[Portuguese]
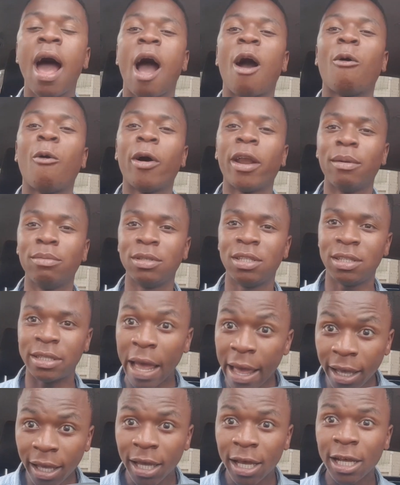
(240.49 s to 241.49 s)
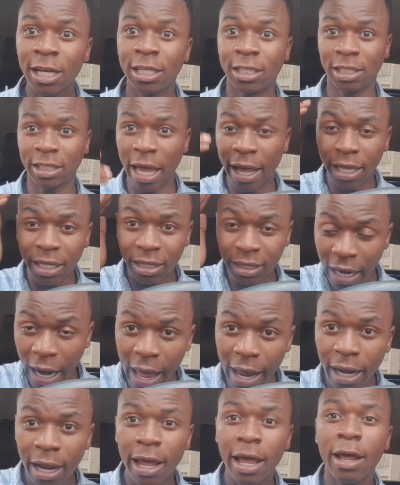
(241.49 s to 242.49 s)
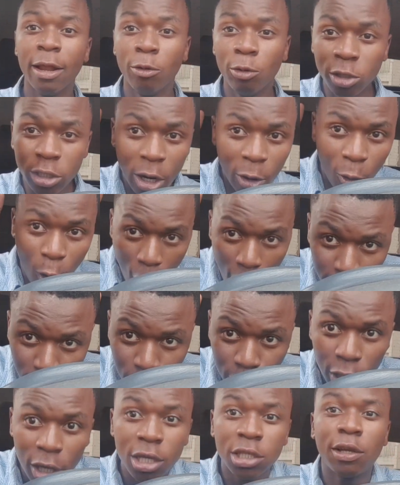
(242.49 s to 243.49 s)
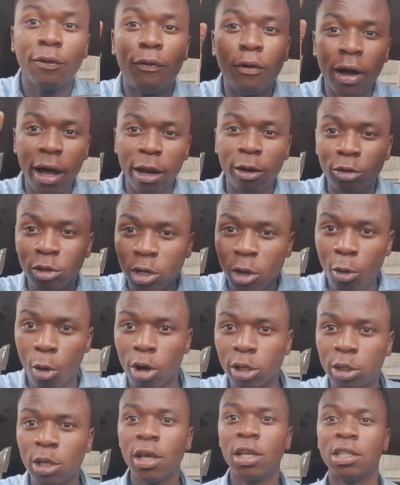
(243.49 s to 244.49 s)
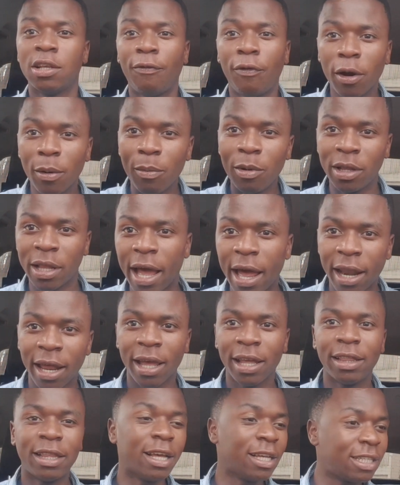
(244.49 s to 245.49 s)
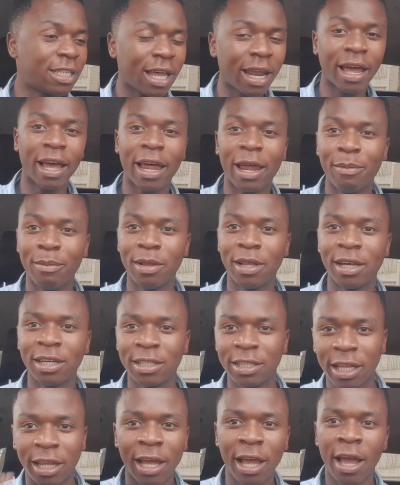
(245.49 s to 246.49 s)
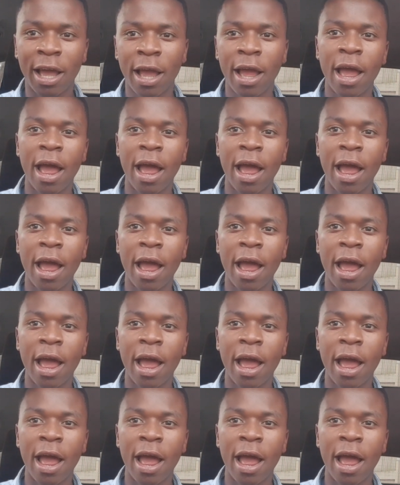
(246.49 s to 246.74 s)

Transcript: Agora Mistake está a entrar nos negócios, se focar nos negócios. Se for mulher, tem que ser aquela mulher de...